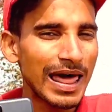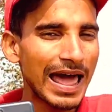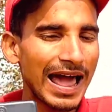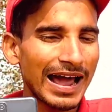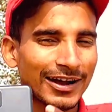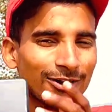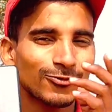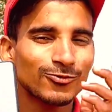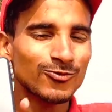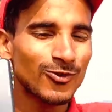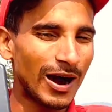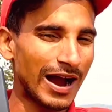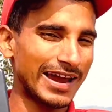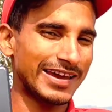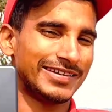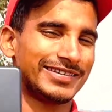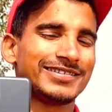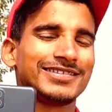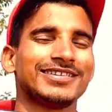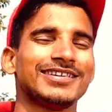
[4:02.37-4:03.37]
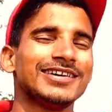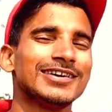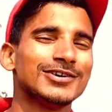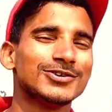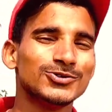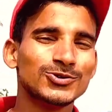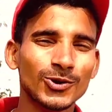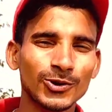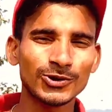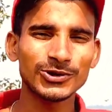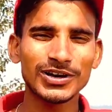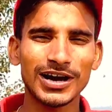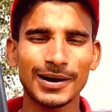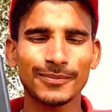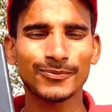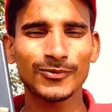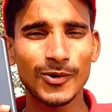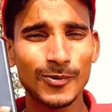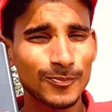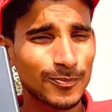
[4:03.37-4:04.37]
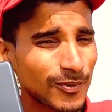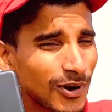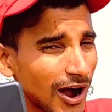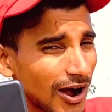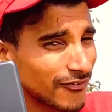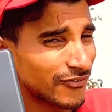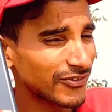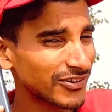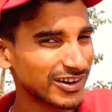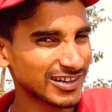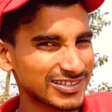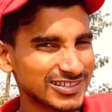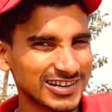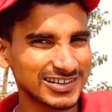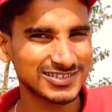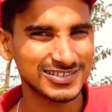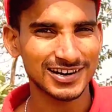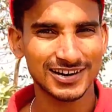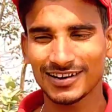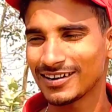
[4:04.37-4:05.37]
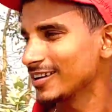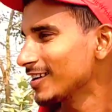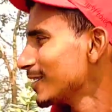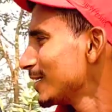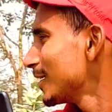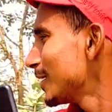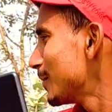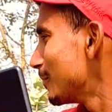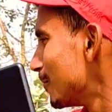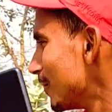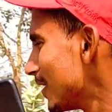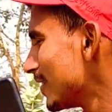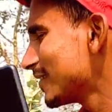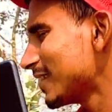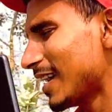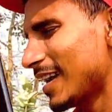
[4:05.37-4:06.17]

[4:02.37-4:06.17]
ब्लैक व्हाइट जो कि आपको काफ़ी अच्छा अच्छा कलर मिल